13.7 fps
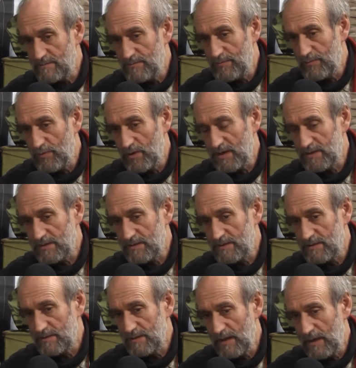pues
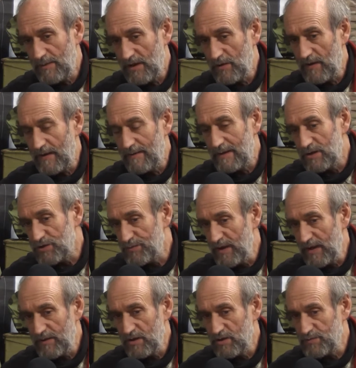la mayoría de los
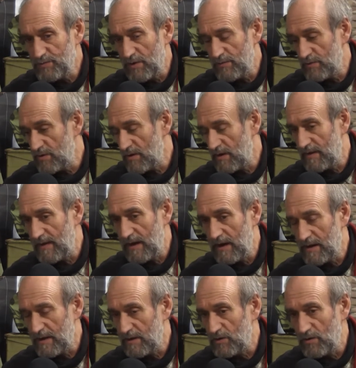medios, por mucho que diga
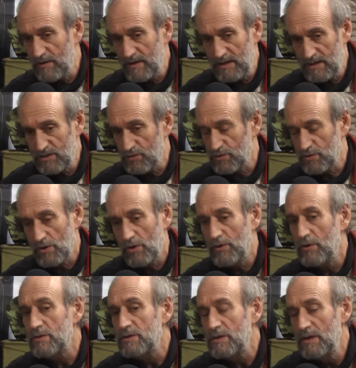Rajoy y sus
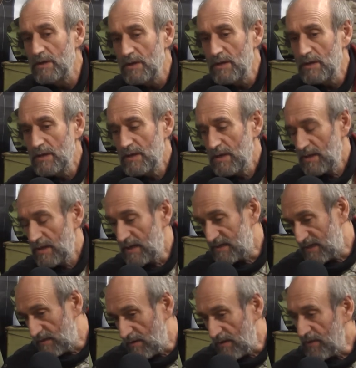coros, la
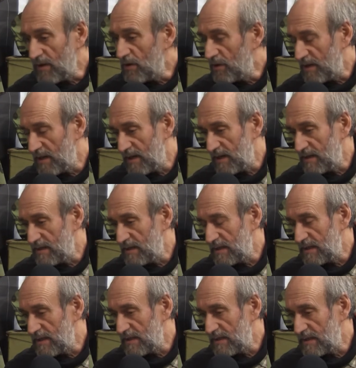situación en
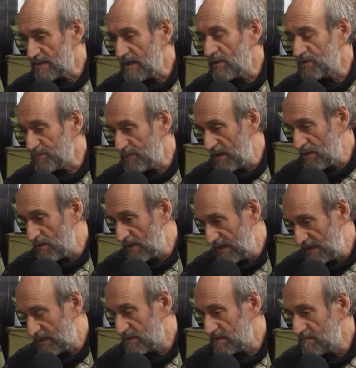el Estado español
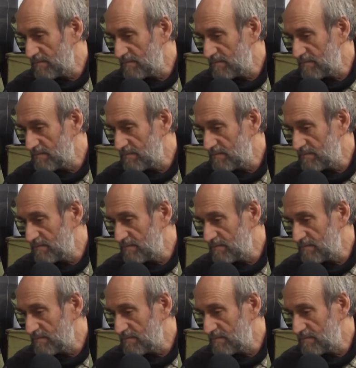es